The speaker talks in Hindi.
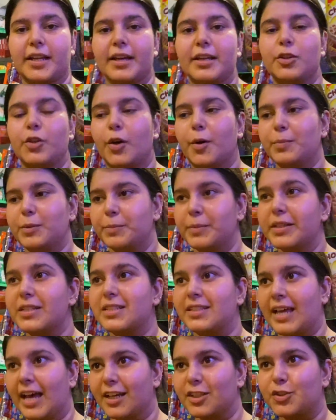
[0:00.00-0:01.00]
तो अभी मैं
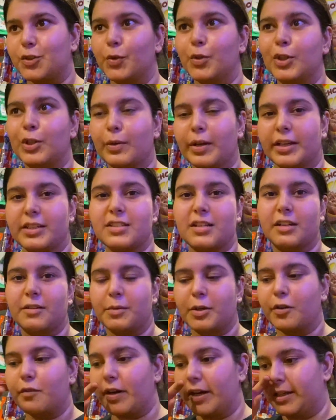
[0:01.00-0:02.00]
स्नैक्स ढूंढती हूँ अगर
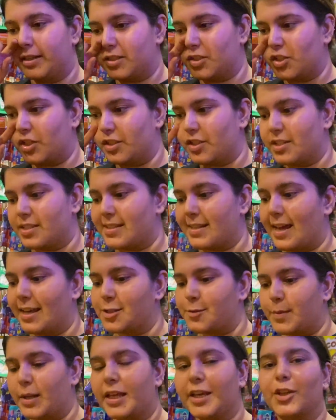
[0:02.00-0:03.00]
मेरे को व्हाइट अच्छे अच्छे स्नैक्स
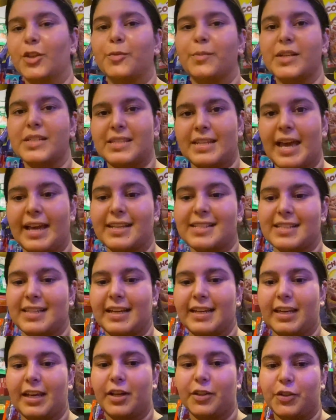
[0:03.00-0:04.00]
तो मिलेंगे तो मैं स्नैक्स
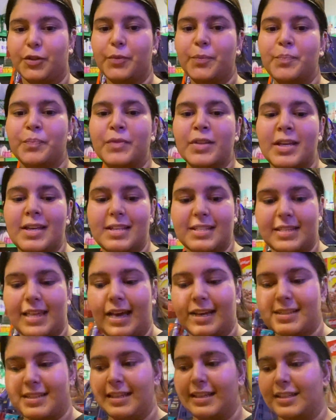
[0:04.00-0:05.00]
लेके आती हूँ
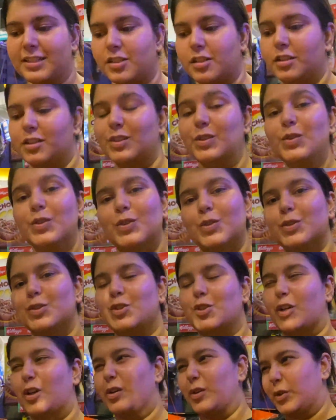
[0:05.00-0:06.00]
स्नैक्स लेके चलती हूँ तो
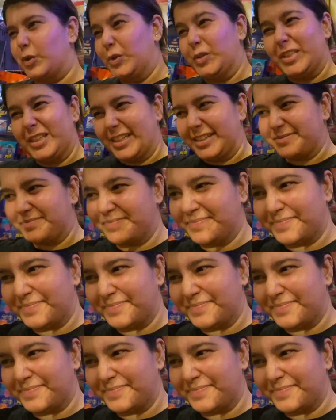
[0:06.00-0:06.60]
चलो ढूंढते हैं